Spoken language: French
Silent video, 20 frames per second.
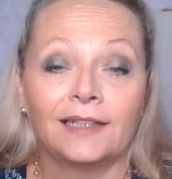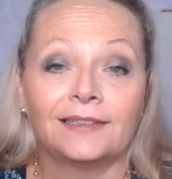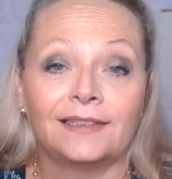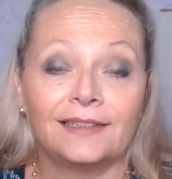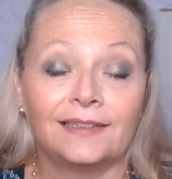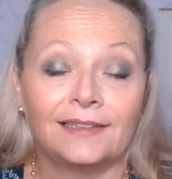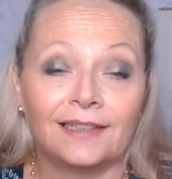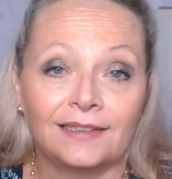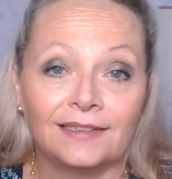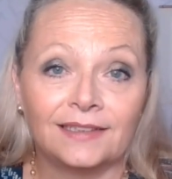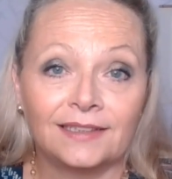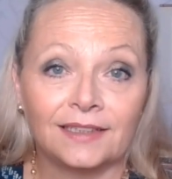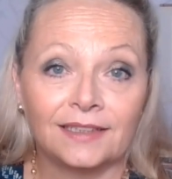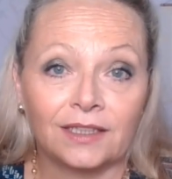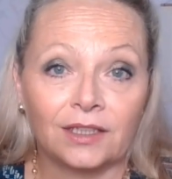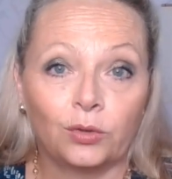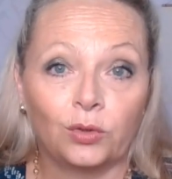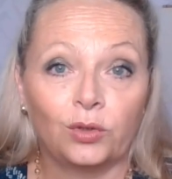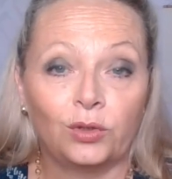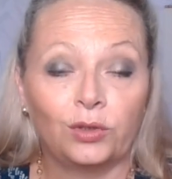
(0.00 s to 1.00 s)

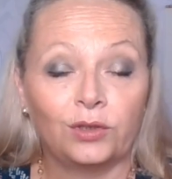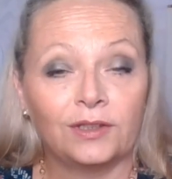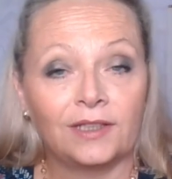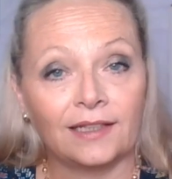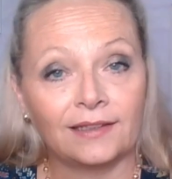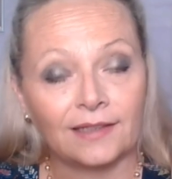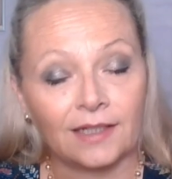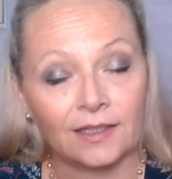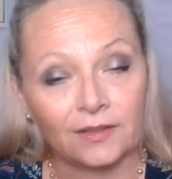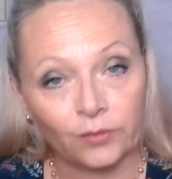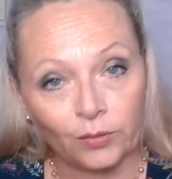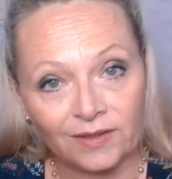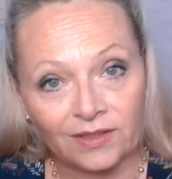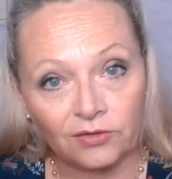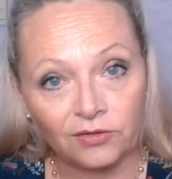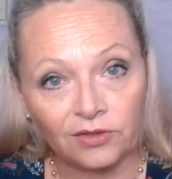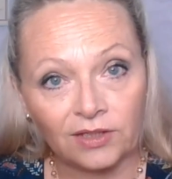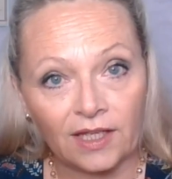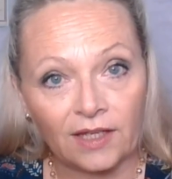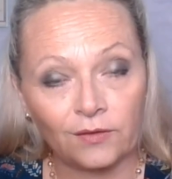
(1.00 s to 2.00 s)
c'est-à-dire qu'au lieu d'être à
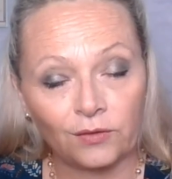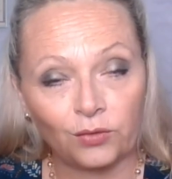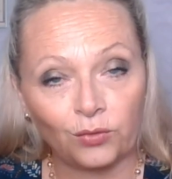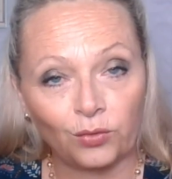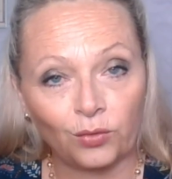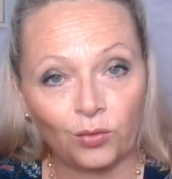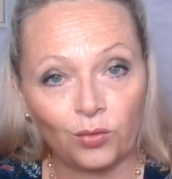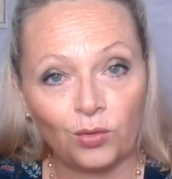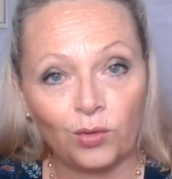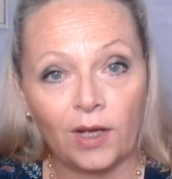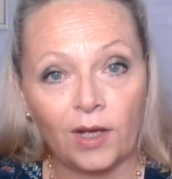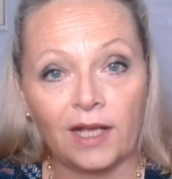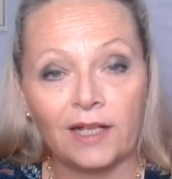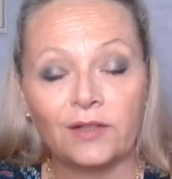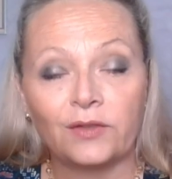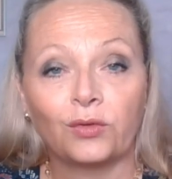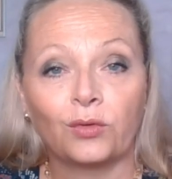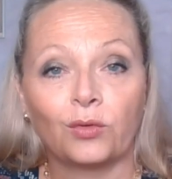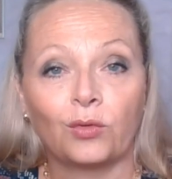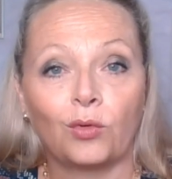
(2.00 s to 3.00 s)
75 euros,
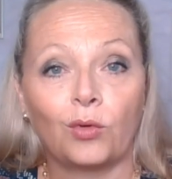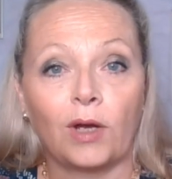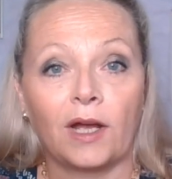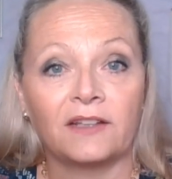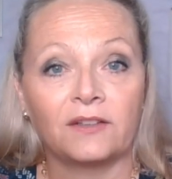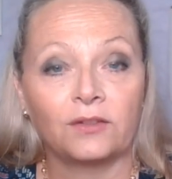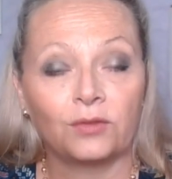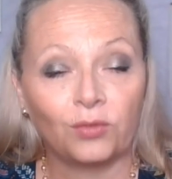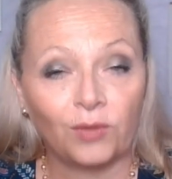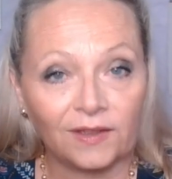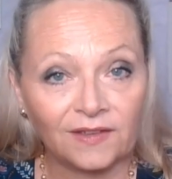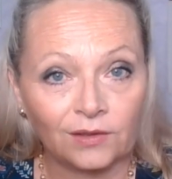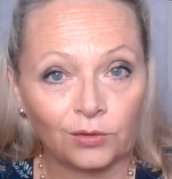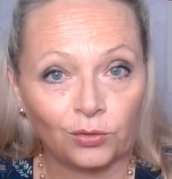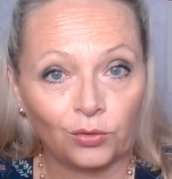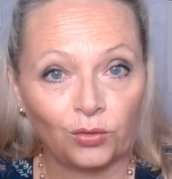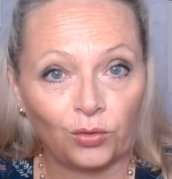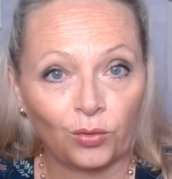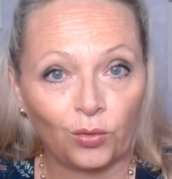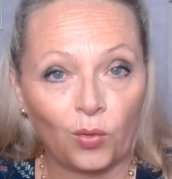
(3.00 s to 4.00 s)
elles seront à 60
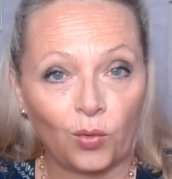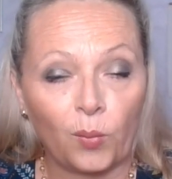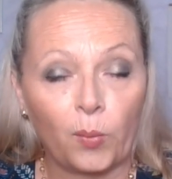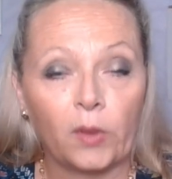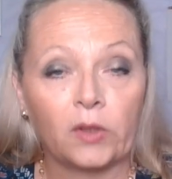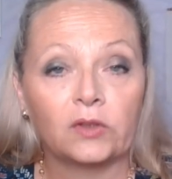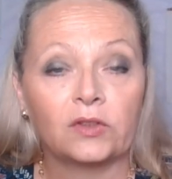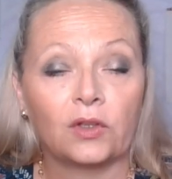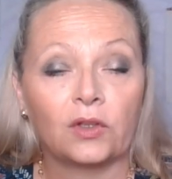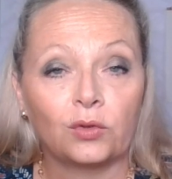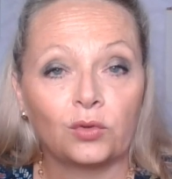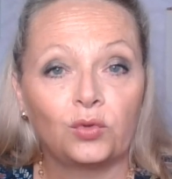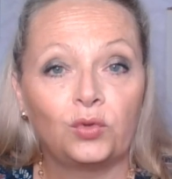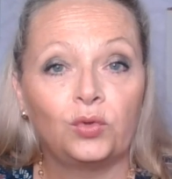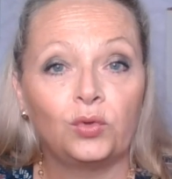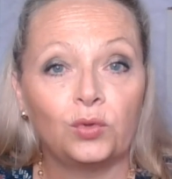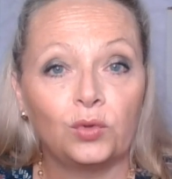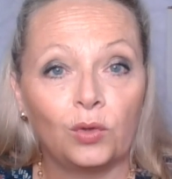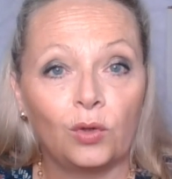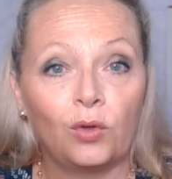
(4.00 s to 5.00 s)
euros pendant
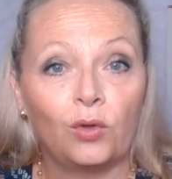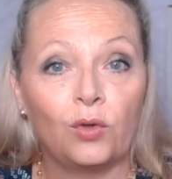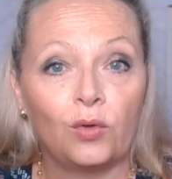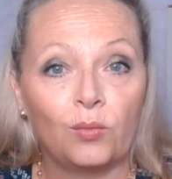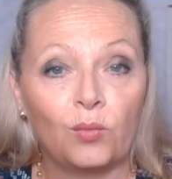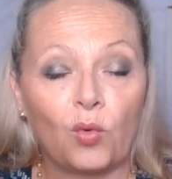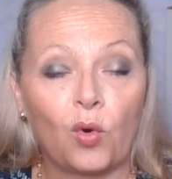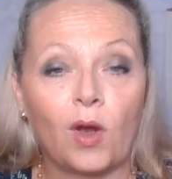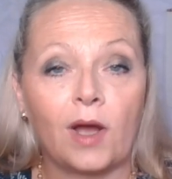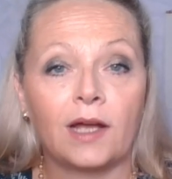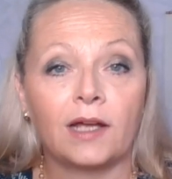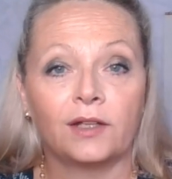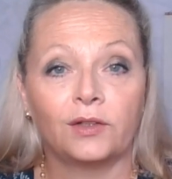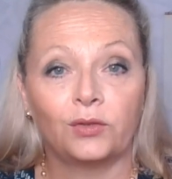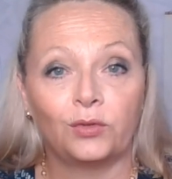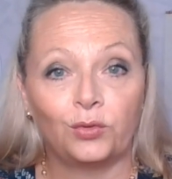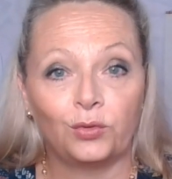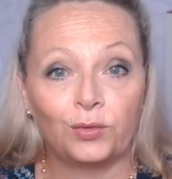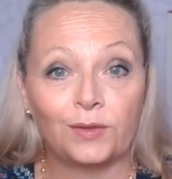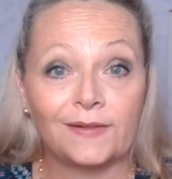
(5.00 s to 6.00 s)
tout le mois
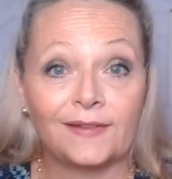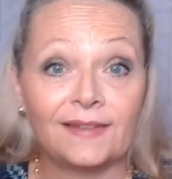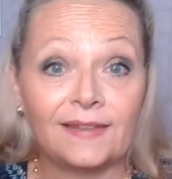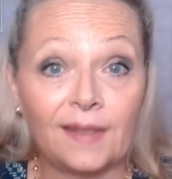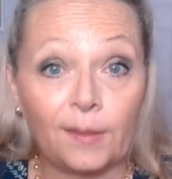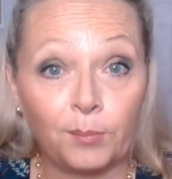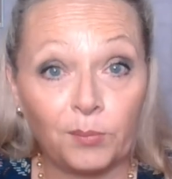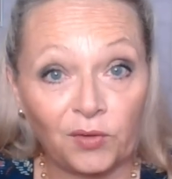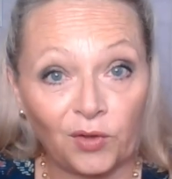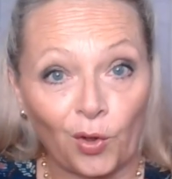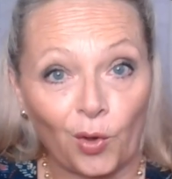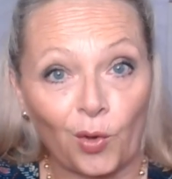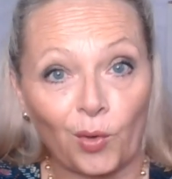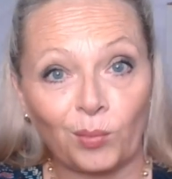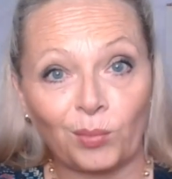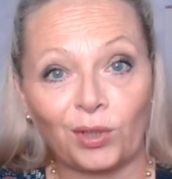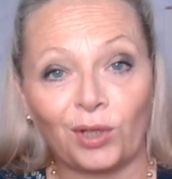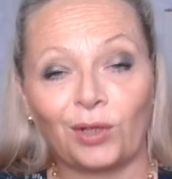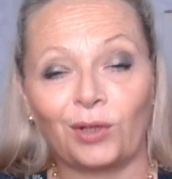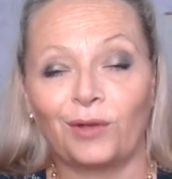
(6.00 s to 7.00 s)
de
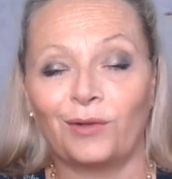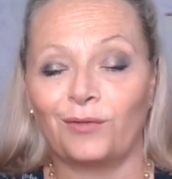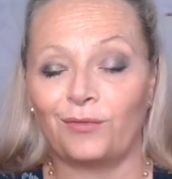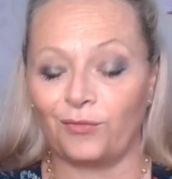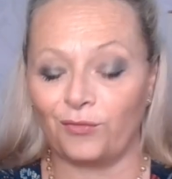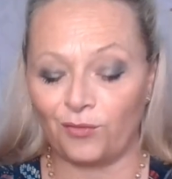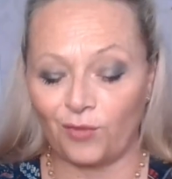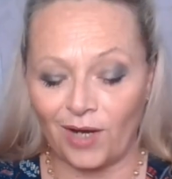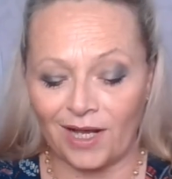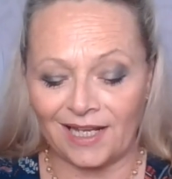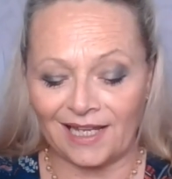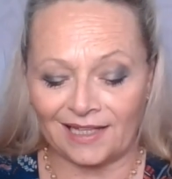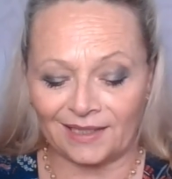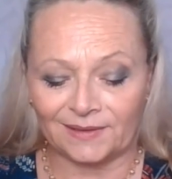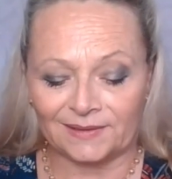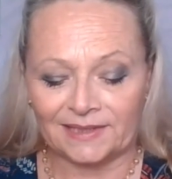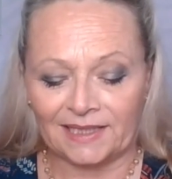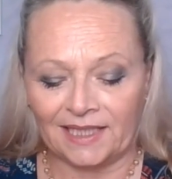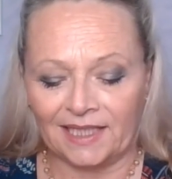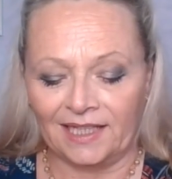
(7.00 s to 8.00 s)
septembre. Voilà.